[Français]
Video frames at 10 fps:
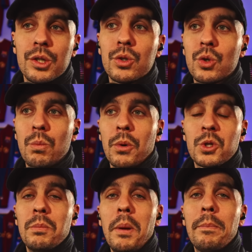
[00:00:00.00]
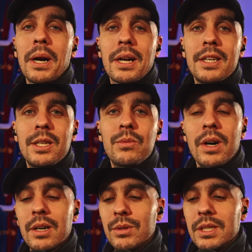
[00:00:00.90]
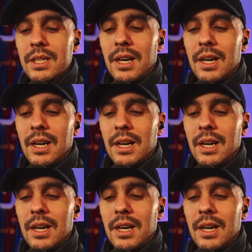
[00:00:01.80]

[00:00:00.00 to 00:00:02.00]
je pense même pas que l'équipe va réussir